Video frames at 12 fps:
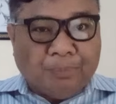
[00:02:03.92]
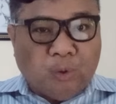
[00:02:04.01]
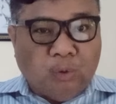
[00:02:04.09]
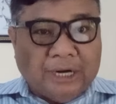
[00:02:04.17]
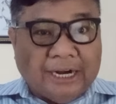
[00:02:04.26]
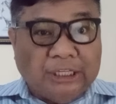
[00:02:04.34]

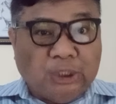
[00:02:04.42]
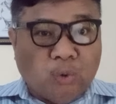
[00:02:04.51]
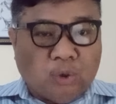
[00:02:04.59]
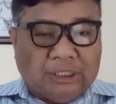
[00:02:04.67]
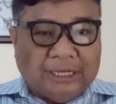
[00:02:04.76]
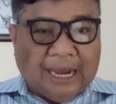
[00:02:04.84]
dari
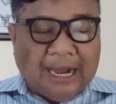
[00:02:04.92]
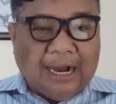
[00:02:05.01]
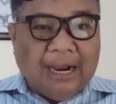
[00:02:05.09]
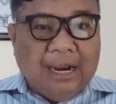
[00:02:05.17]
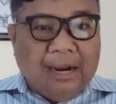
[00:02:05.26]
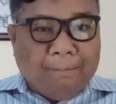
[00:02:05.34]
Jogja
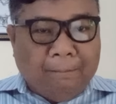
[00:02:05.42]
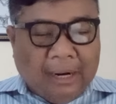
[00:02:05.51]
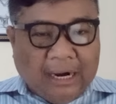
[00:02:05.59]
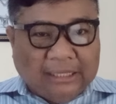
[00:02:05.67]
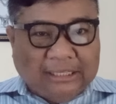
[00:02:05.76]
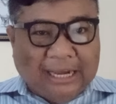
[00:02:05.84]

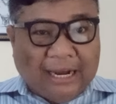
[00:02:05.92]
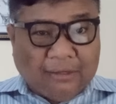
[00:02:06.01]
mengejar